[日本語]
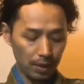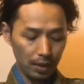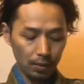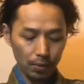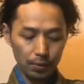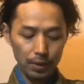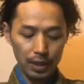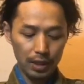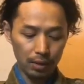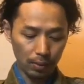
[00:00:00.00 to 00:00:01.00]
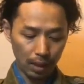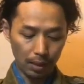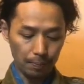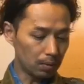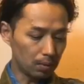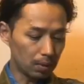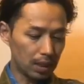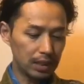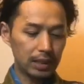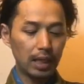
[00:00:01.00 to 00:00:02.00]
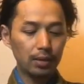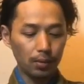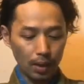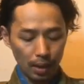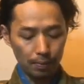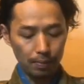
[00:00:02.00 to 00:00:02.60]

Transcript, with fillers: 色の雰囲気とか生地感とか